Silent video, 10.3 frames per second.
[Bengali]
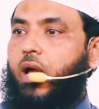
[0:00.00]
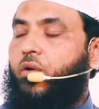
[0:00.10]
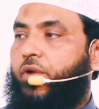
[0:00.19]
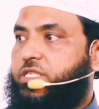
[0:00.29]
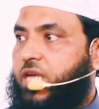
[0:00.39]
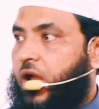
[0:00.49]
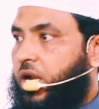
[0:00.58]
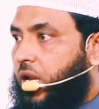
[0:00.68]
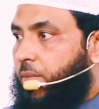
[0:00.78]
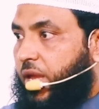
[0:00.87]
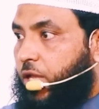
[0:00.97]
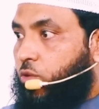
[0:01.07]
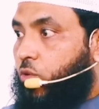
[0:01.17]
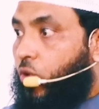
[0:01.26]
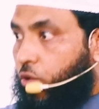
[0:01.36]
না হয় জাহান্নাম
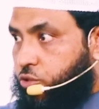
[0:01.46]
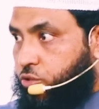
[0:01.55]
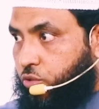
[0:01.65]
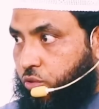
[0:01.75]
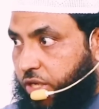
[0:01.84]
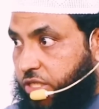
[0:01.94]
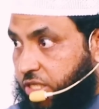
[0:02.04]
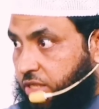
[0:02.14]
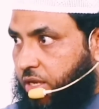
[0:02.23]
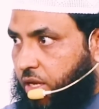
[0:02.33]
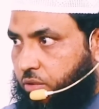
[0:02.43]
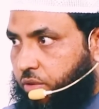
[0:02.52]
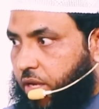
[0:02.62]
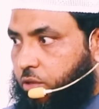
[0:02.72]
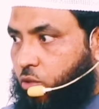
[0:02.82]
এত গর্জন করে চিৎকার
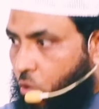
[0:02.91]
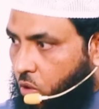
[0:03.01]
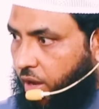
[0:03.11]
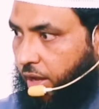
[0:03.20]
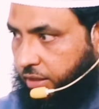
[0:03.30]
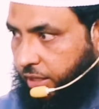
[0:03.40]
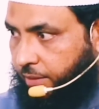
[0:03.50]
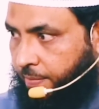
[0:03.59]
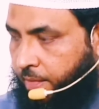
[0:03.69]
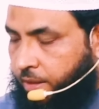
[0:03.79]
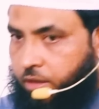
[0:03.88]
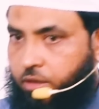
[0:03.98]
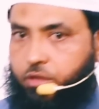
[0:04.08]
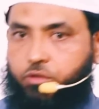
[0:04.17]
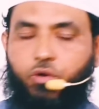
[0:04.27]
করে এত হুঙ্কার দেয়
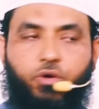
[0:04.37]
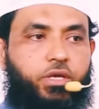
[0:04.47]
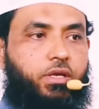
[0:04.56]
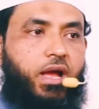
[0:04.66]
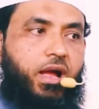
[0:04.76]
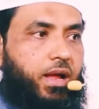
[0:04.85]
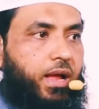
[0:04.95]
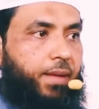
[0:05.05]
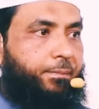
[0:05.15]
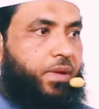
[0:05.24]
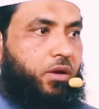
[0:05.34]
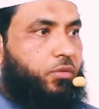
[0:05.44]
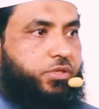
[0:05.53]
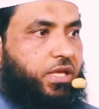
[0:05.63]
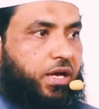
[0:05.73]
তখনই আপনার
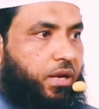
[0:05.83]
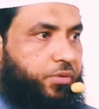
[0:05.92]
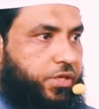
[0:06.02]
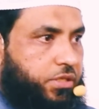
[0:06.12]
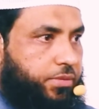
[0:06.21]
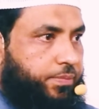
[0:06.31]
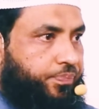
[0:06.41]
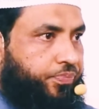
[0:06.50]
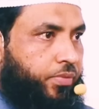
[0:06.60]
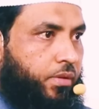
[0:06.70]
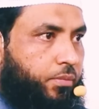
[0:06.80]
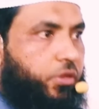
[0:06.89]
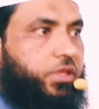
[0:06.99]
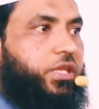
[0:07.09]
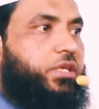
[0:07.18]
অবস্থা খারাপ হয়ে যাবে
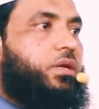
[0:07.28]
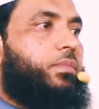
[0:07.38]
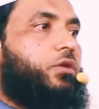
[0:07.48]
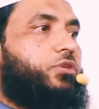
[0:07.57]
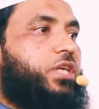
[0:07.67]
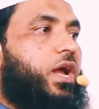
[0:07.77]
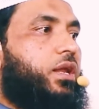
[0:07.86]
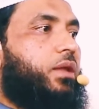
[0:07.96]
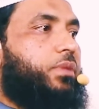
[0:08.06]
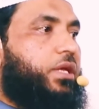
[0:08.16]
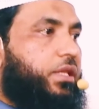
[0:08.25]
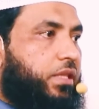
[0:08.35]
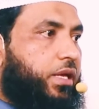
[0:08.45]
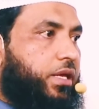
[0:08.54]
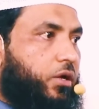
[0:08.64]
প্রত্যেকটা মানুষ জাহান্নামকে
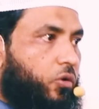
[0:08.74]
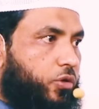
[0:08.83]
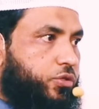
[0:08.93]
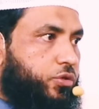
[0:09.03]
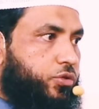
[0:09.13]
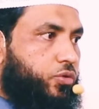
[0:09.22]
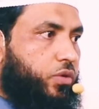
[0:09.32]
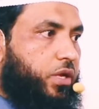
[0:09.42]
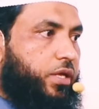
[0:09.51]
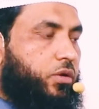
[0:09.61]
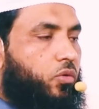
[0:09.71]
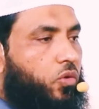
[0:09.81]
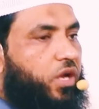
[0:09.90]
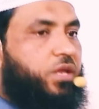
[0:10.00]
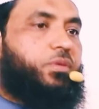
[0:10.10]
দেখে গর্জন শুনলেই
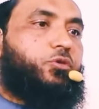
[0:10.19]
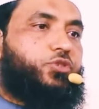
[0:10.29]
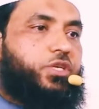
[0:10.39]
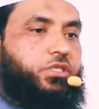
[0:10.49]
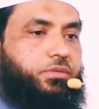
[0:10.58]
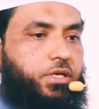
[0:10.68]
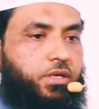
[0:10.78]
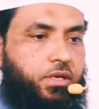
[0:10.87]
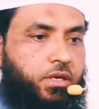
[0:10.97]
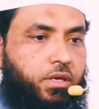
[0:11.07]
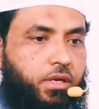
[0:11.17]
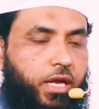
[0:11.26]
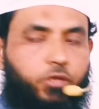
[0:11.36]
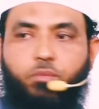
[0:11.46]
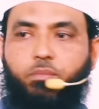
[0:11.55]
ওখানে বেহসিয়ে যাবে
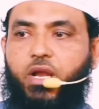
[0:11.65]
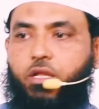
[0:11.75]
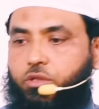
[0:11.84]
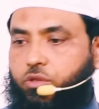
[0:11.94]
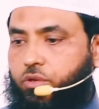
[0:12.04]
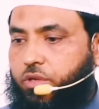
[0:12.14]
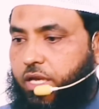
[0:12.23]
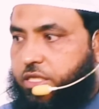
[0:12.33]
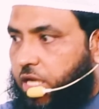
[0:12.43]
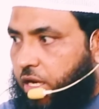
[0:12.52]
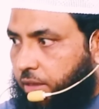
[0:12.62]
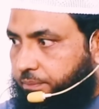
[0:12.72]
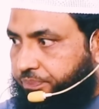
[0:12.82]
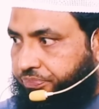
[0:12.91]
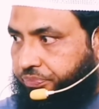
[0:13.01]
এত মারাত্মক এ জাহান্নাম